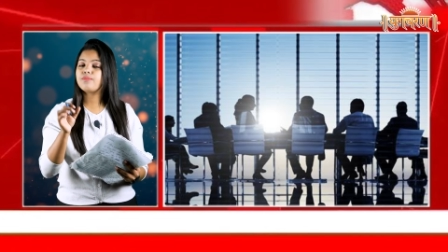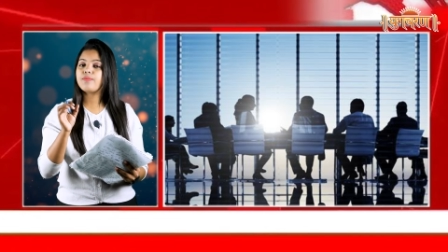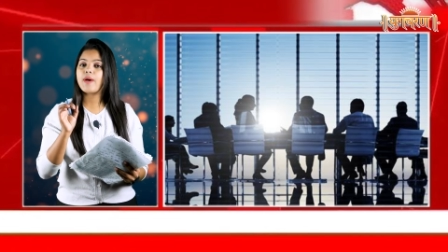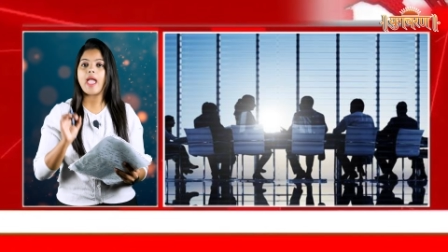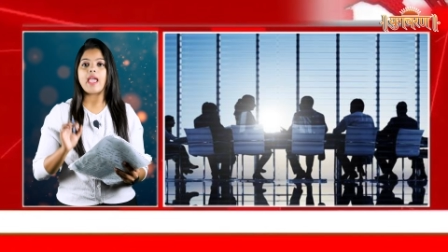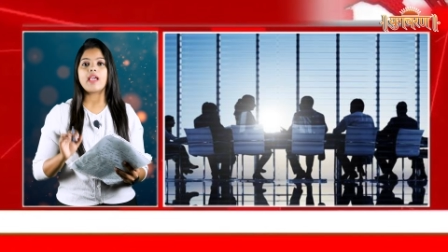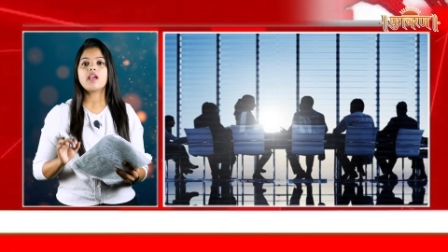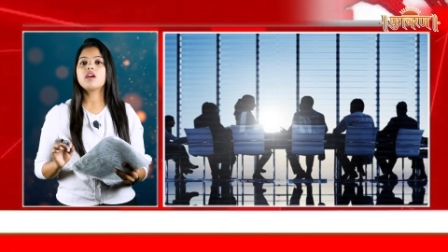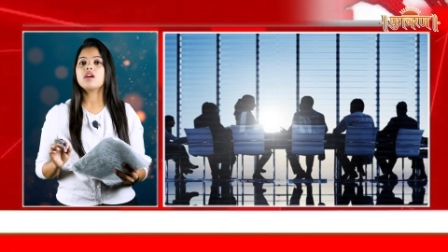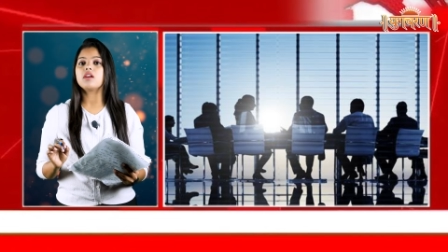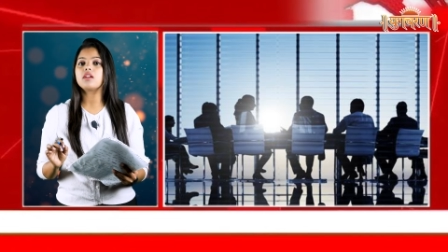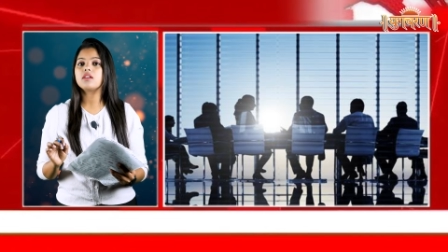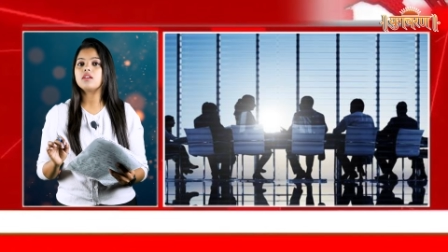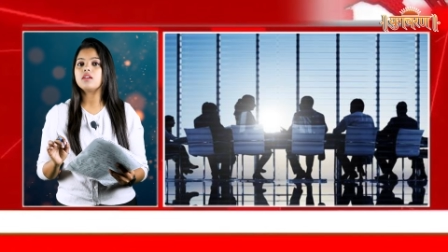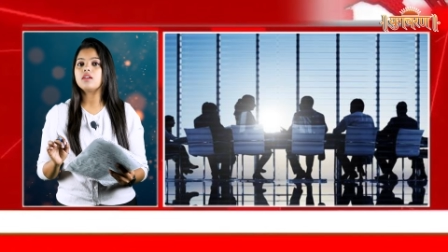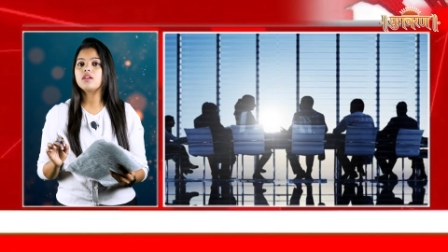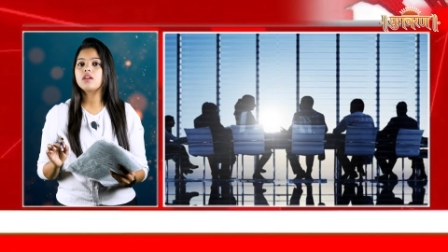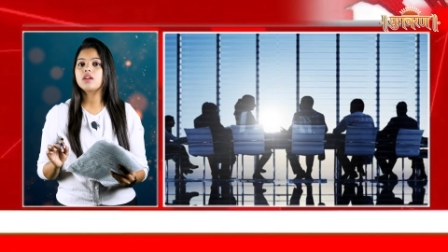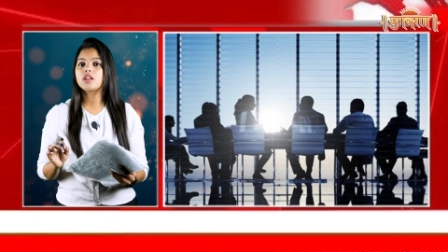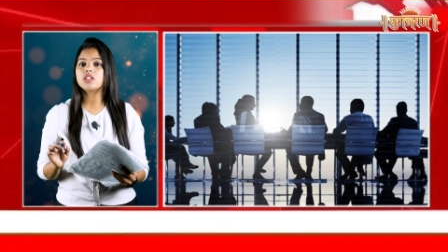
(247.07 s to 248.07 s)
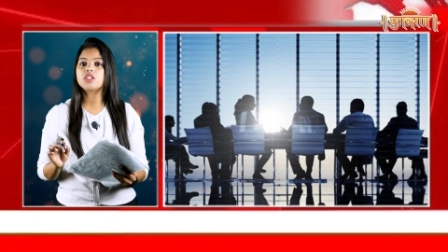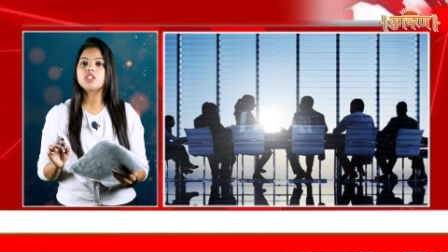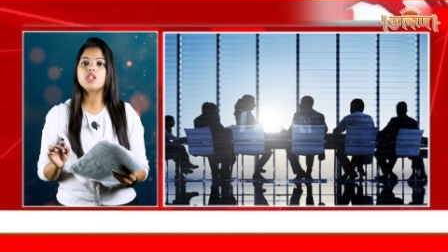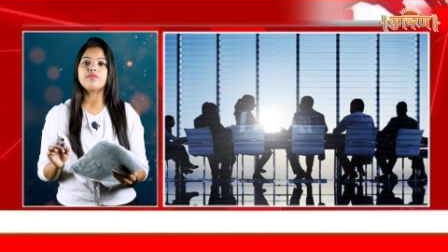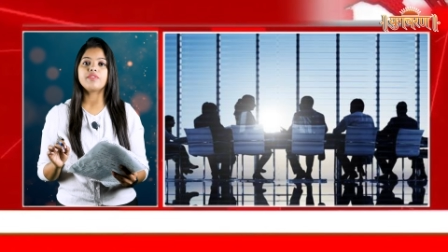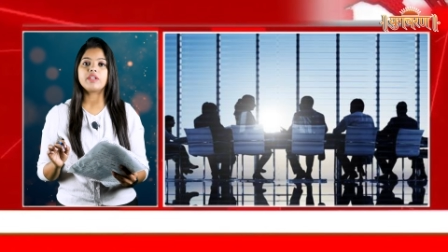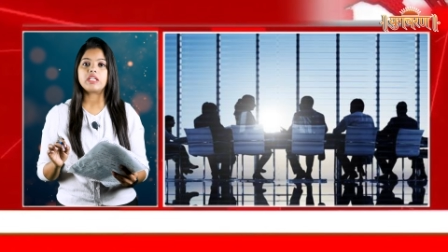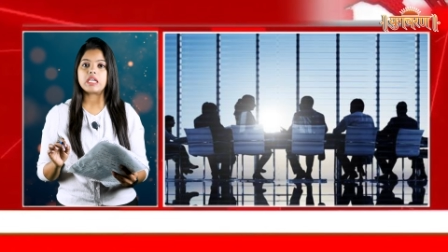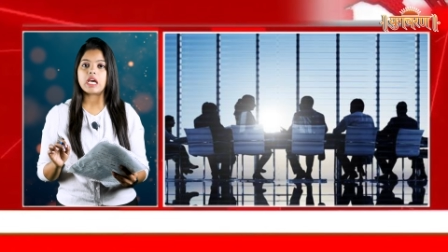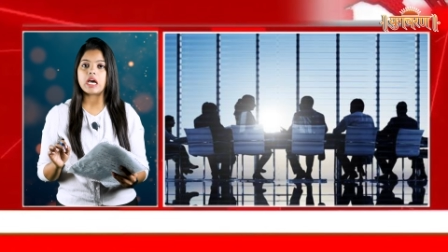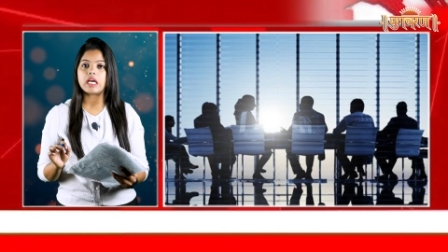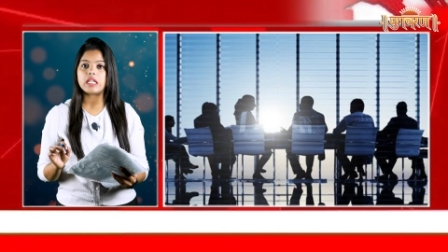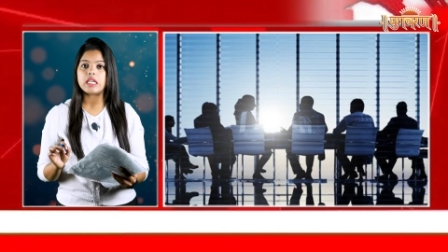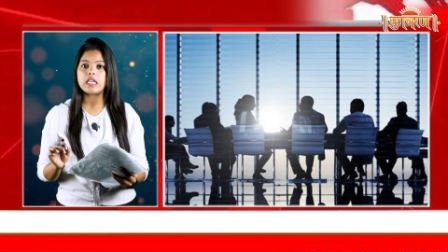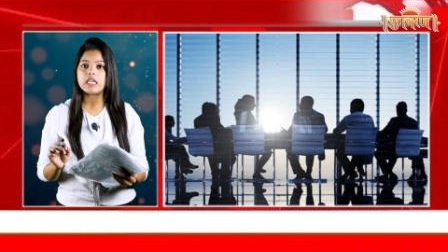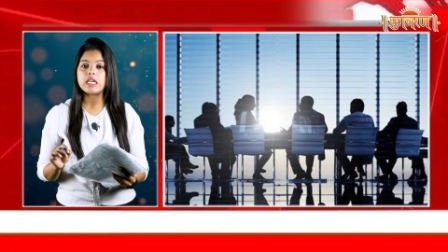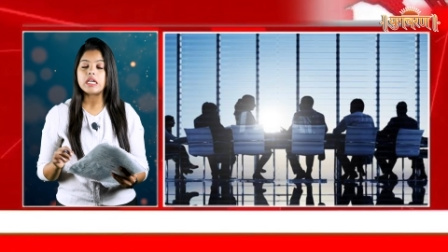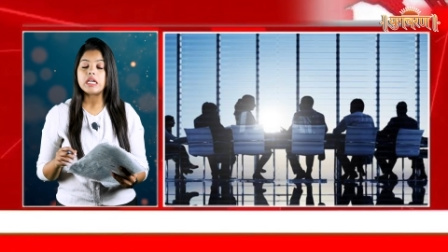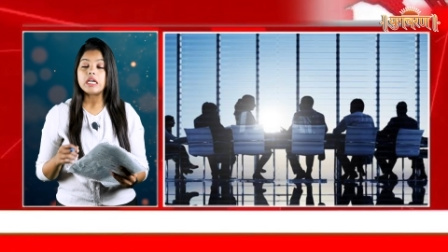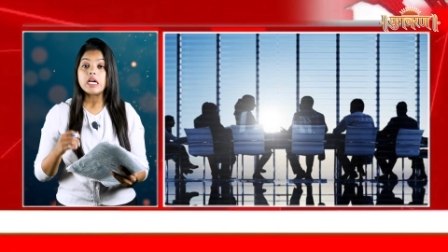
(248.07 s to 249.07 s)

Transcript: बैंकर कृषि विज्ञानी